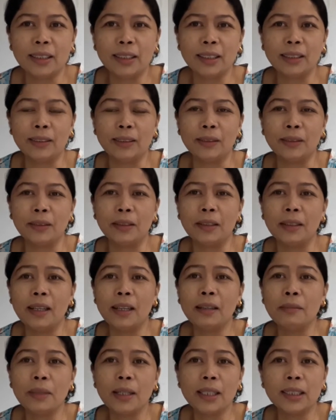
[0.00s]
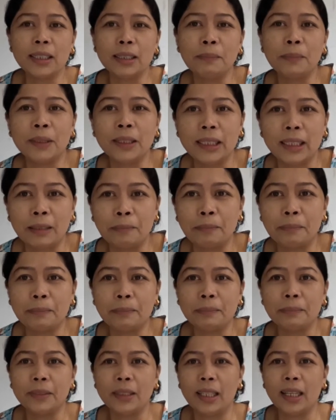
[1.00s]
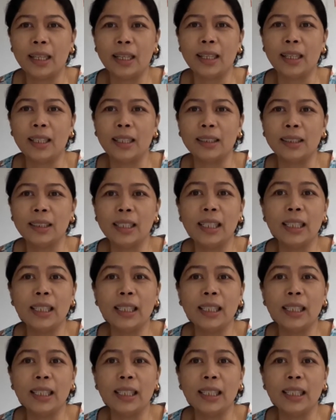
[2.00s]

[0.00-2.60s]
So, ang mga sip-sip na